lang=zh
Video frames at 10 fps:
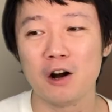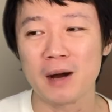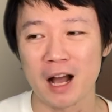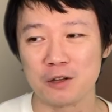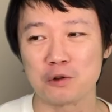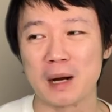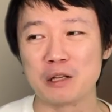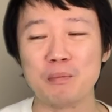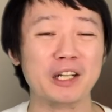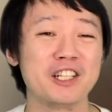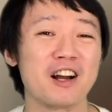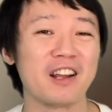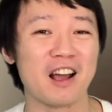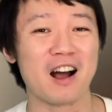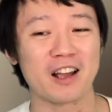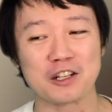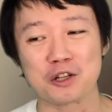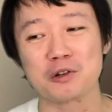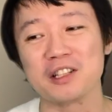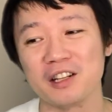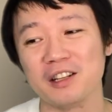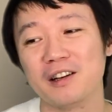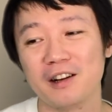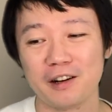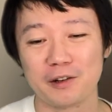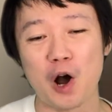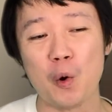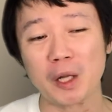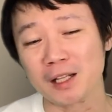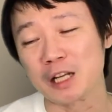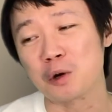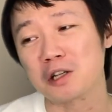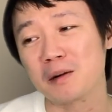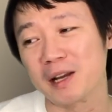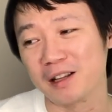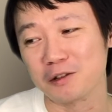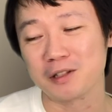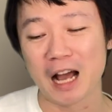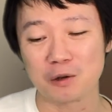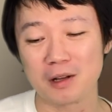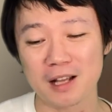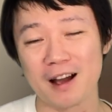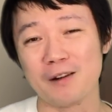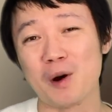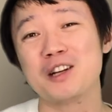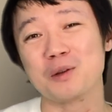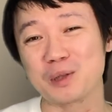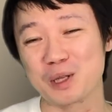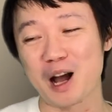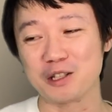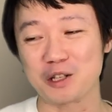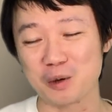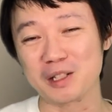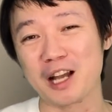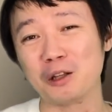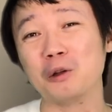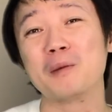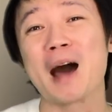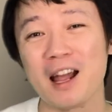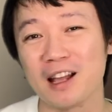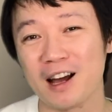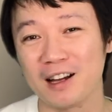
后嘛，安卓嘛就绷着一张脸啊，开始收拾行李。然后我躺在床上面呢，就假装在玩手机啊，其实我在偷偷的拍他。